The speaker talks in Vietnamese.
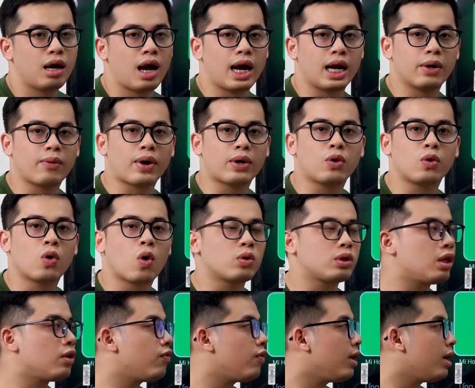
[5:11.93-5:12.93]
Hệ điều hành
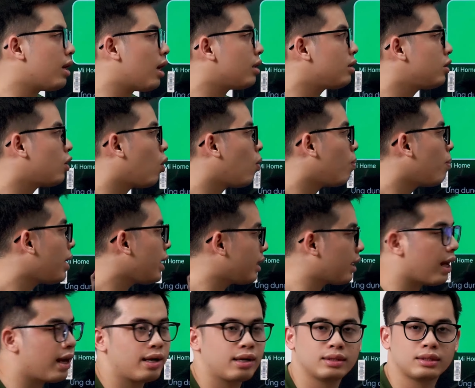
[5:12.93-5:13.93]
Google TV đã thông
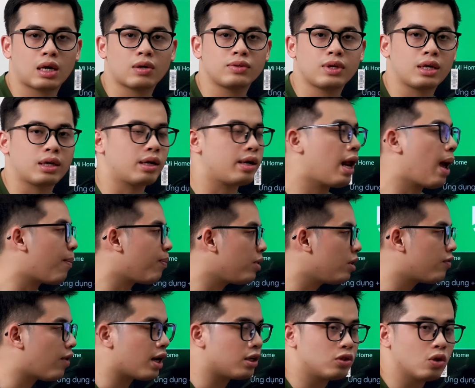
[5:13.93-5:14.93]
minh này, giao diện đã đẹp
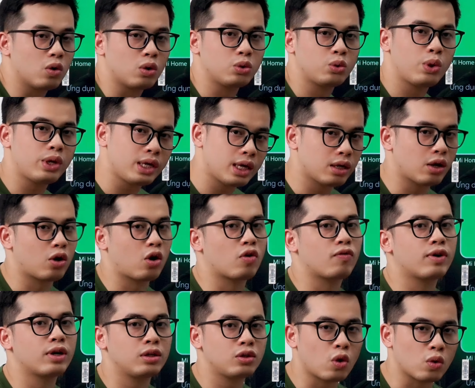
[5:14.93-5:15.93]
như vậy rồi. Tuy nhiên là
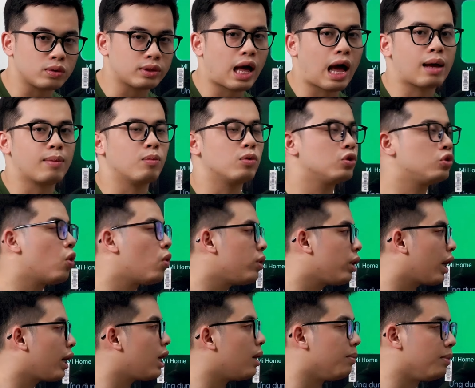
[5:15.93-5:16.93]
nó vẫn tồn tại một số
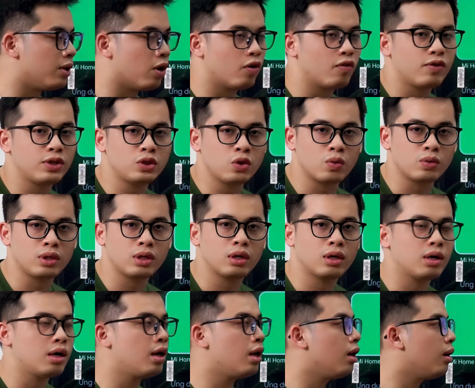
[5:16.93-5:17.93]
những cái điểm yếu. Ví dụ
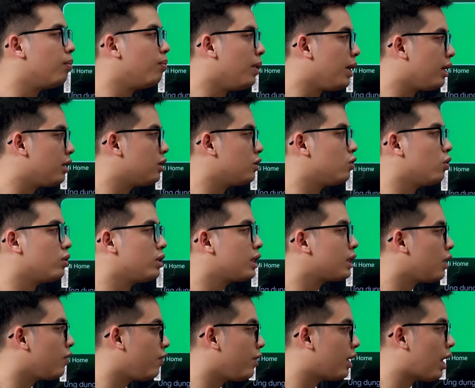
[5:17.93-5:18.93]
như mình sử dụng
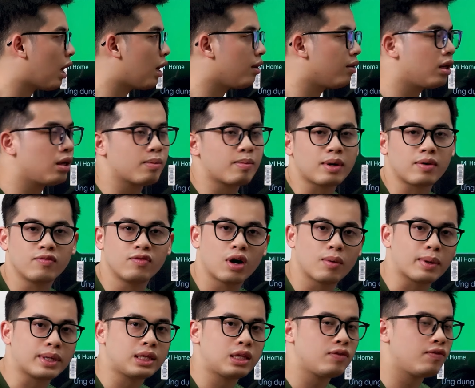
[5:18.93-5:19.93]
chiếc TV này, khi mình
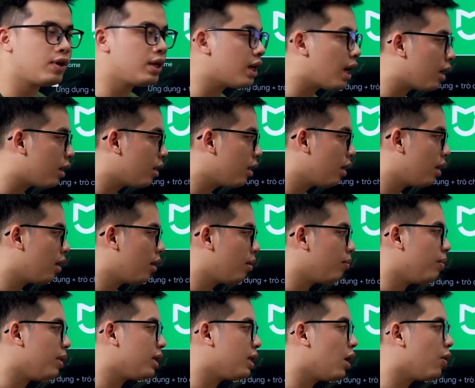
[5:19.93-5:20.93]
vừa bật TV lên,
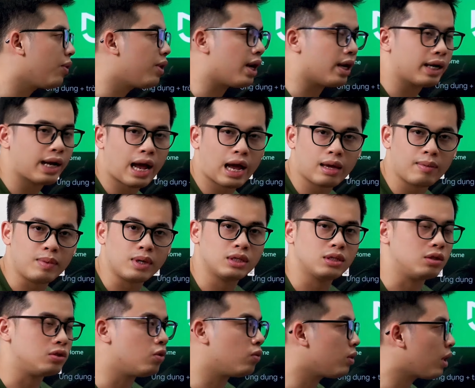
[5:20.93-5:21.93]
mình điều khiển ngay, mình
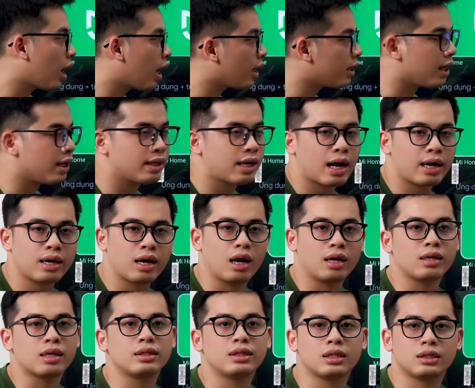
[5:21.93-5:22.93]
sử dụng các cái tính năng như
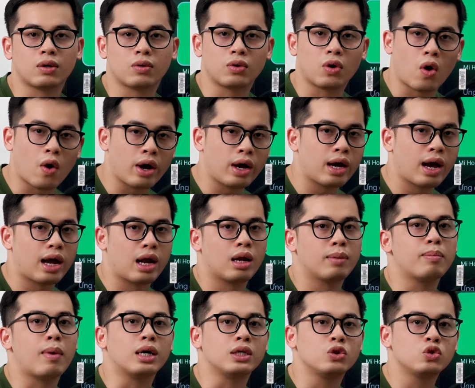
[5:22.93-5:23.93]
là nhận diện giọng nói hay
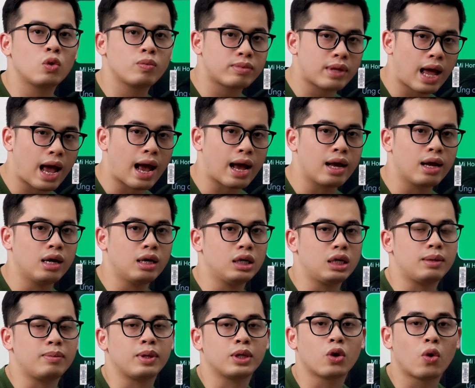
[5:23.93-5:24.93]
là mở YouTube ra,
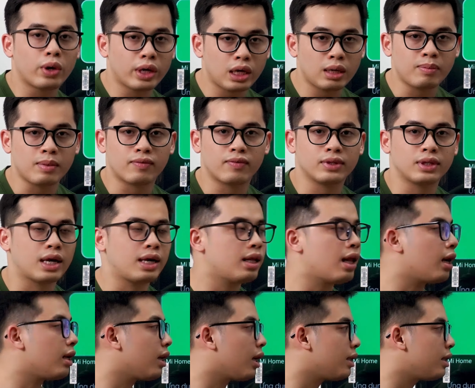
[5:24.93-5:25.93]
thì mình đôi khi mình cũng thấy
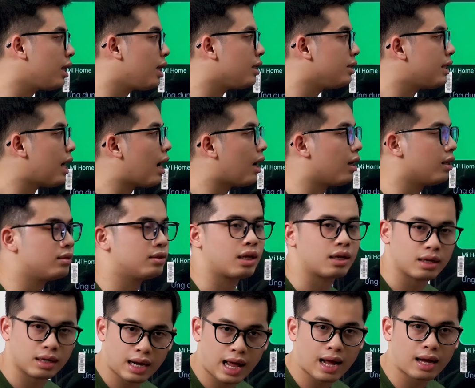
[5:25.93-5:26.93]
rằng những cái tình trạng là
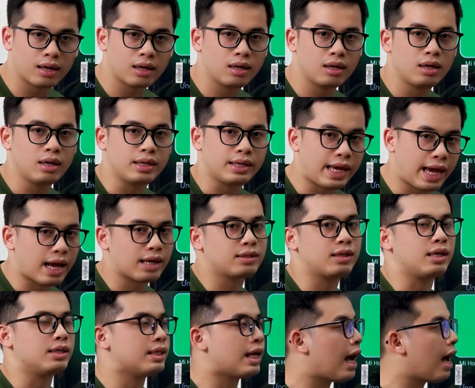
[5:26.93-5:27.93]
giật lag nhẹ
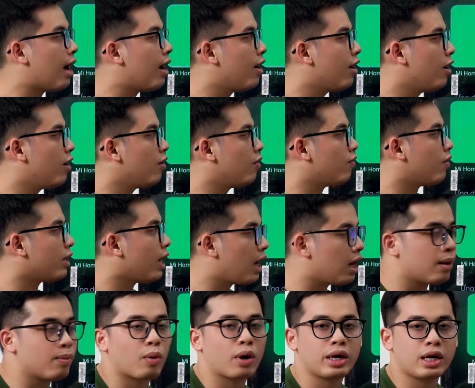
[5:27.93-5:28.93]
xảy ra. Và
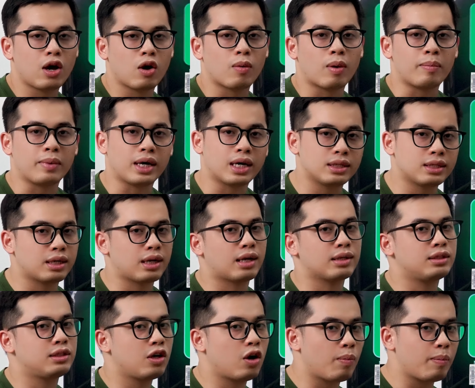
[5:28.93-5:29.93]
đây là một cái điều mà mình nghĩ rằng
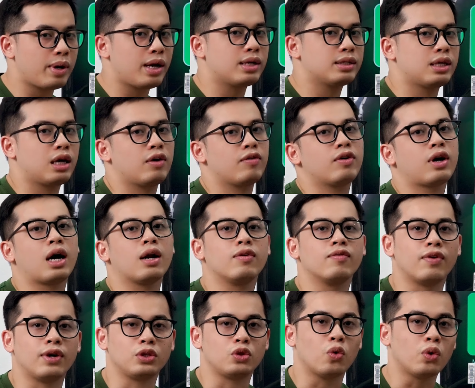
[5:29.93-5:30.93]
là Xiaomi sẽ
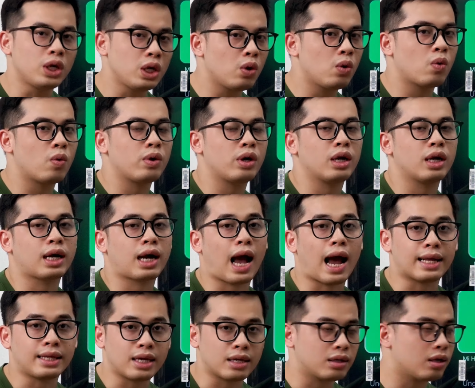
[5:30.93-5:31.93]
cần phải tối ưu cũng như là
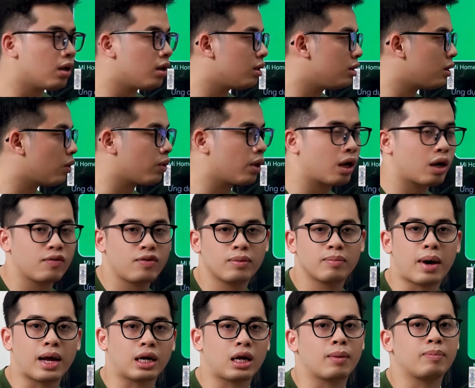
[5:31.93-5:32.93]
cải thiện hơn trong những cái
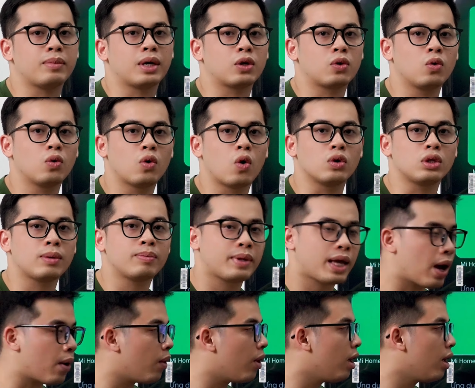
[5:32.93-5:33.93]
phiên bản cập nhật Google tiếp
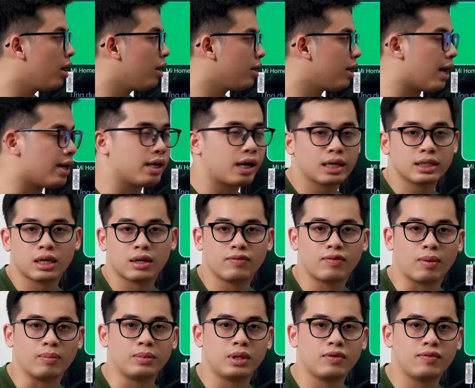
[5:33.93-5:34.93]
theo, để những cái sản
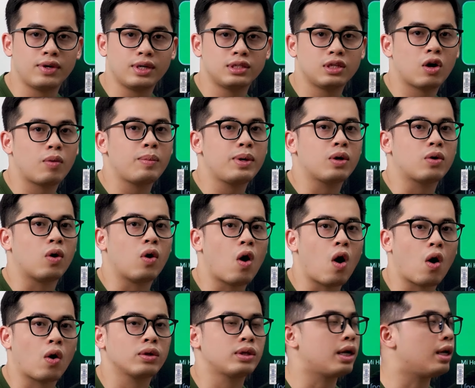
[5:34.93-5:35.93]
phẩm TV Xiaomi của
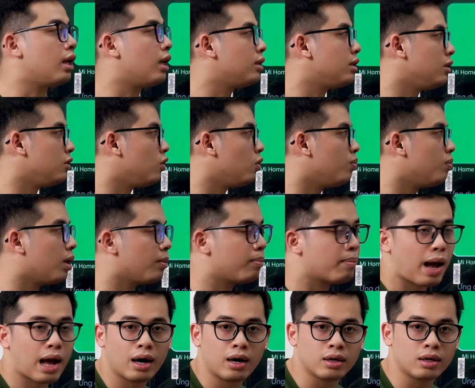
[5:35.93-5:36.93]
họ có thể là sử dụng
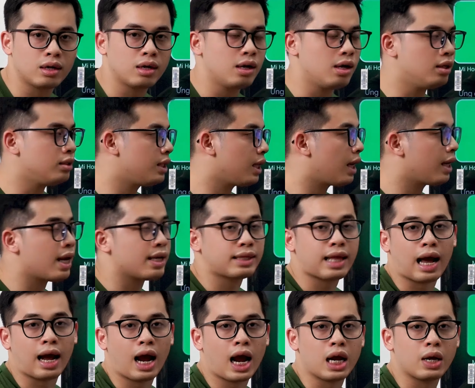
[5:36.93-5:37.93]
mượt mà hơn trên cái nền
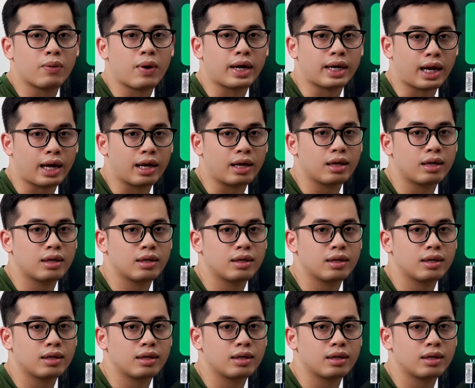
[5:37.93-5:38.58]
tảng hệ điều hành này.